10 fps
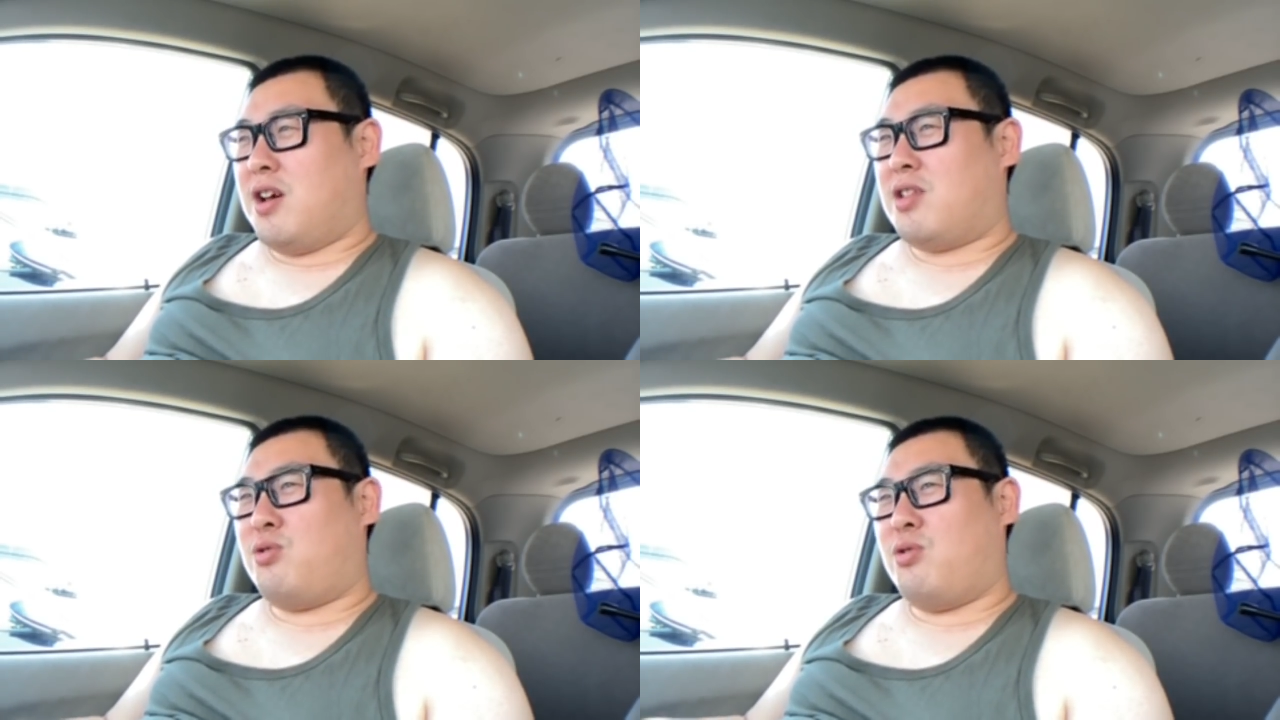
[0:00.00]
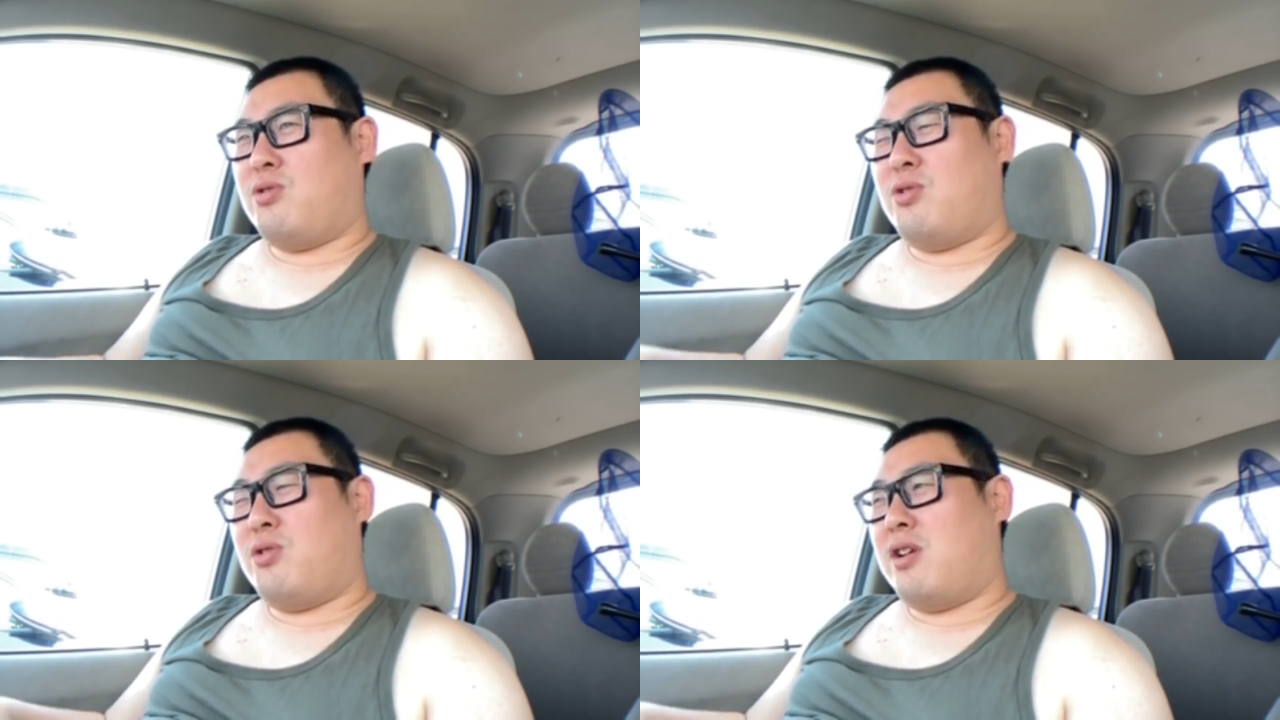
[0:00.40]
やっ
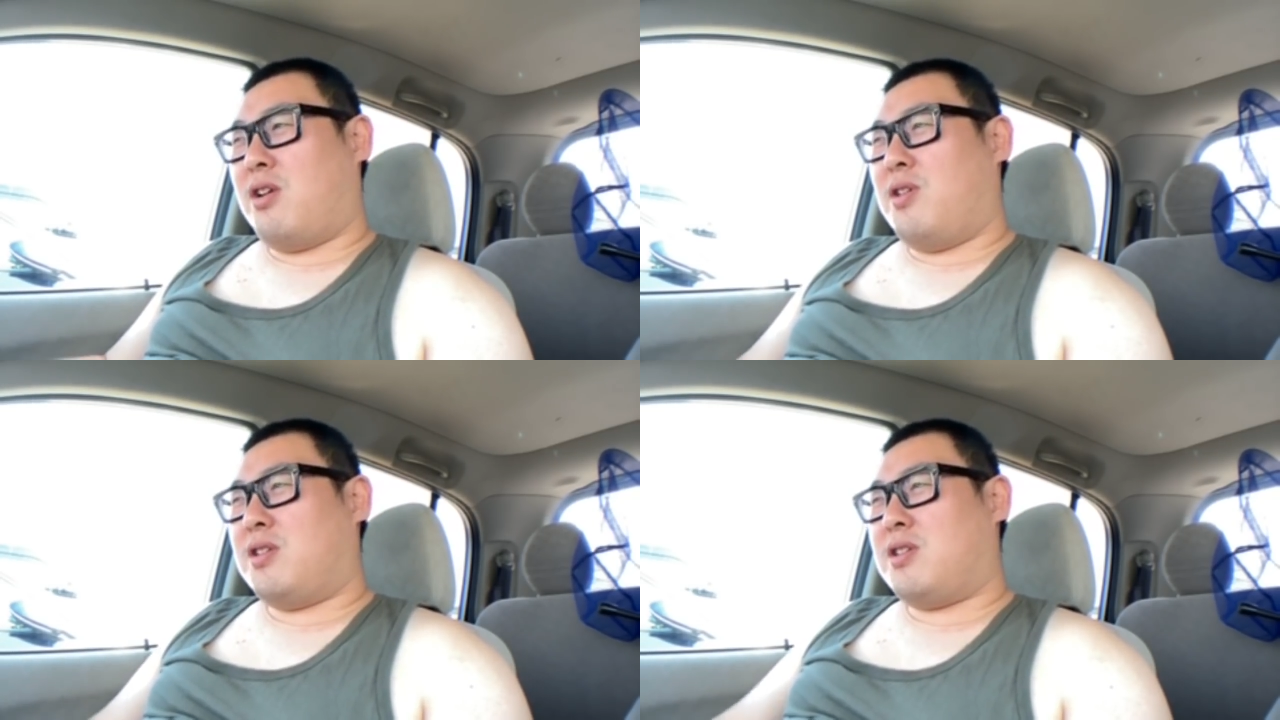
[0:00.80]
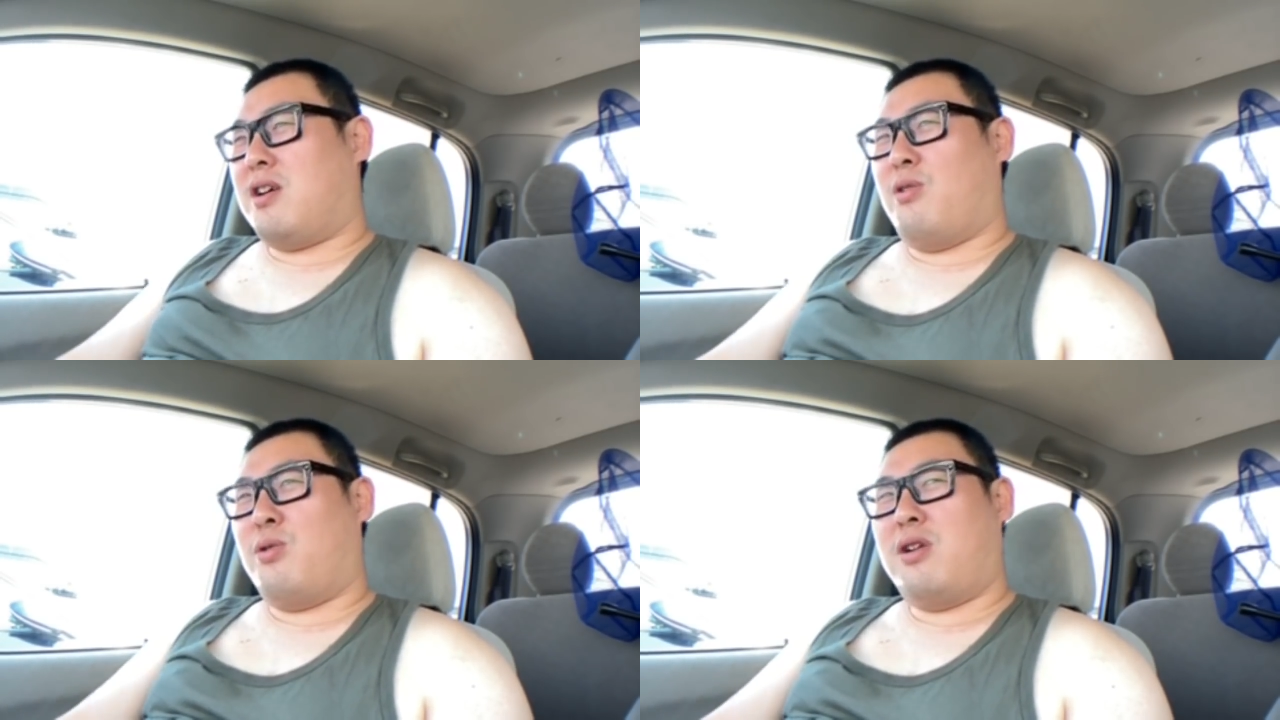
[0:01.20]
と世の中のや
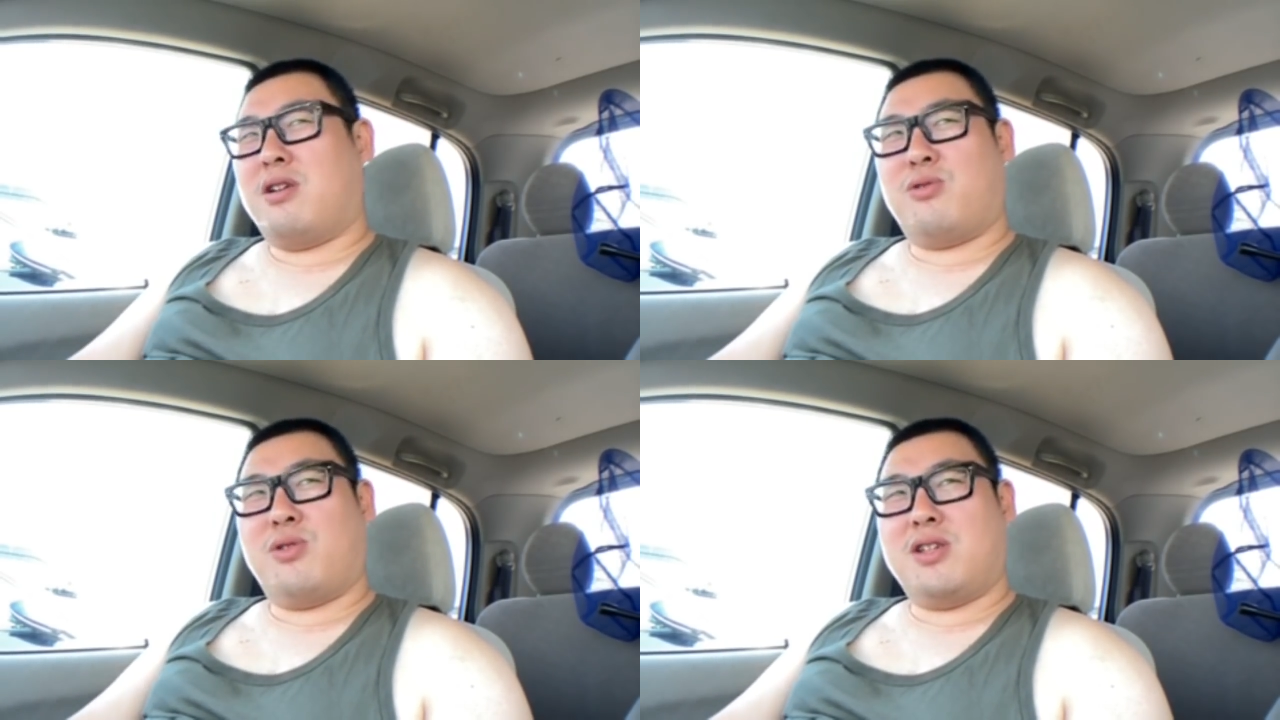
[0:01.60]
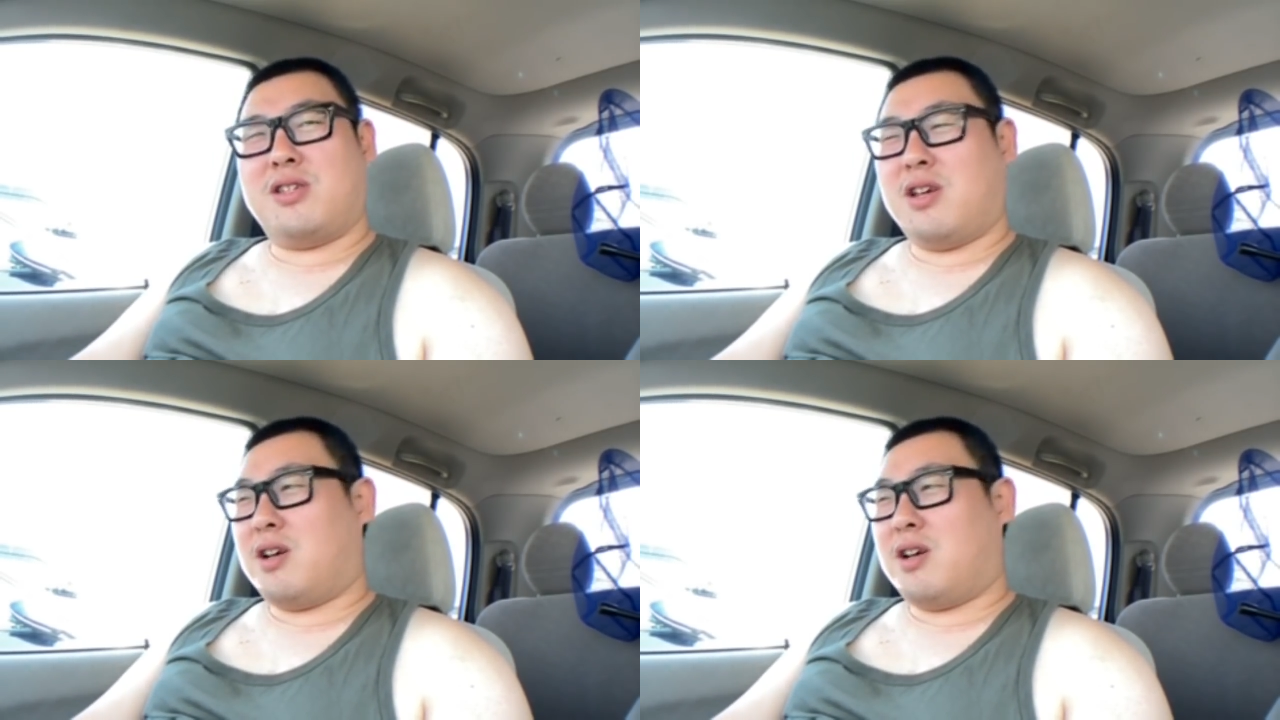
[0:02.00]
つらが俺らと同じ